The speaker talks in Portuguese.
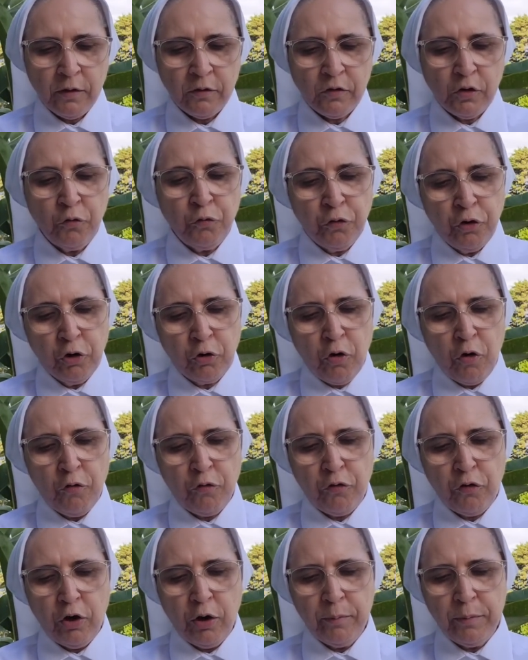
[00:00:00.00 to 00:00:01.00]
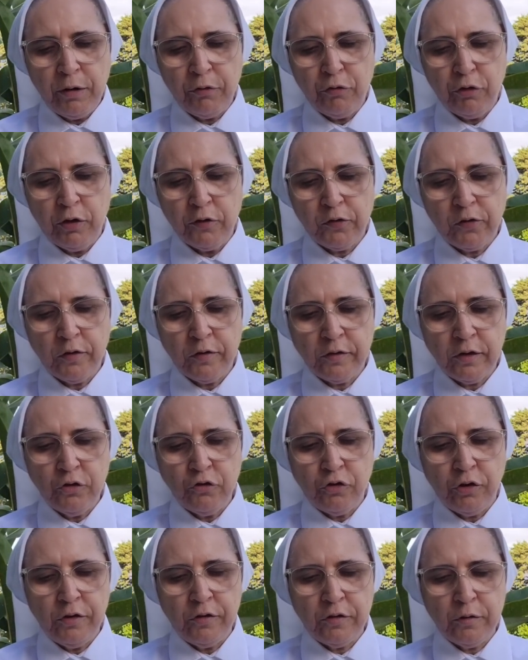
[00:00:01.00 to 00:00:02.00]
se for conforme a vossa
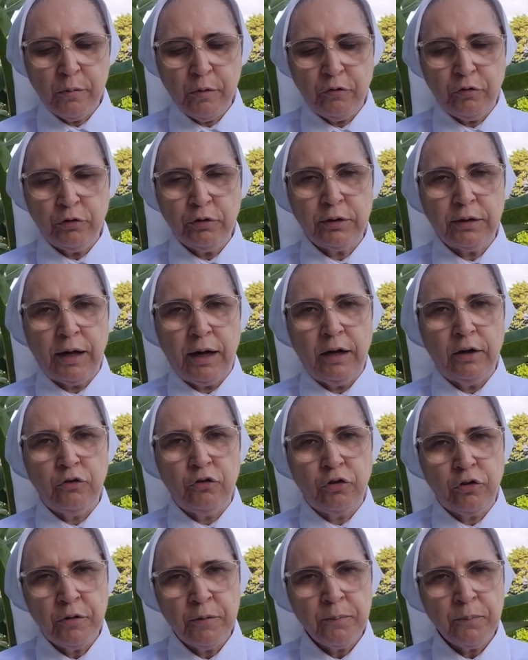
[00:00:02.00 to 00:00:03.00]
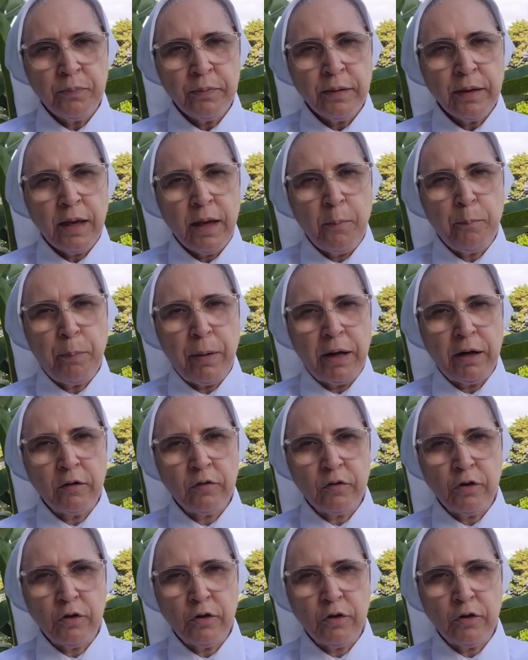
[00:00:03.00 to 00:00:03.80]
santíssima vontade, e para a